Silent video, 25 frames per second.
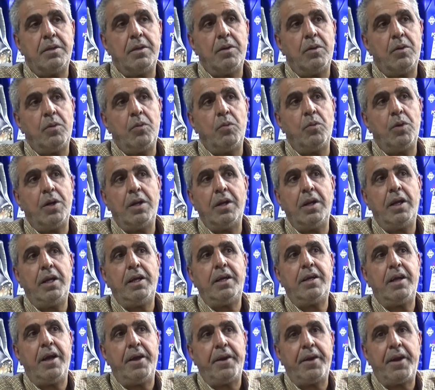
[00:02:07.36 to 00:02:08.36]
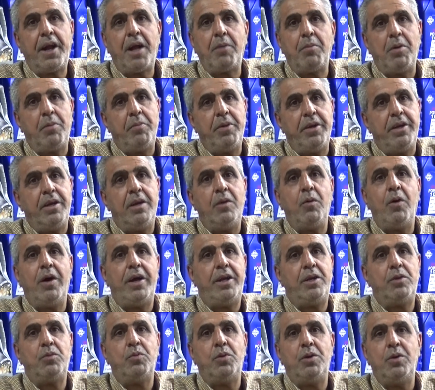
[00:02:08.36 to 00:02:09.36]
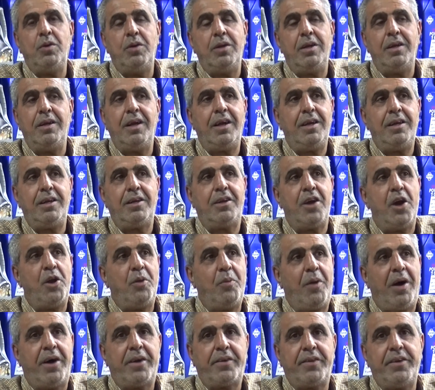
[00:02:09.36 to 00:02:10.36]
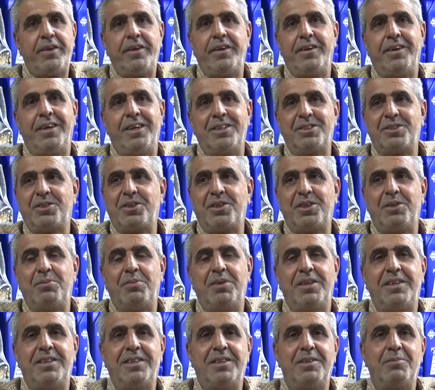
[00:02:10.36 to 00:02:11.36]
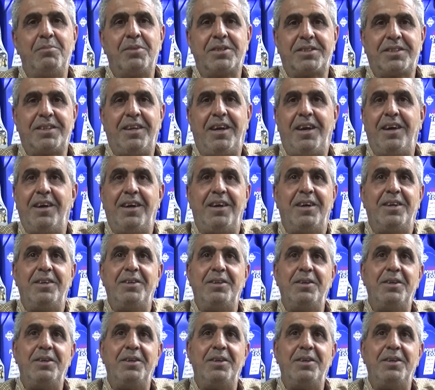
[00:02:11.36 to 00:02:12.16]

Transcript: الاهل والله كان رغبه من الوالد والاهل كانوا معارضين اني اشتغل بالمصلحه هذه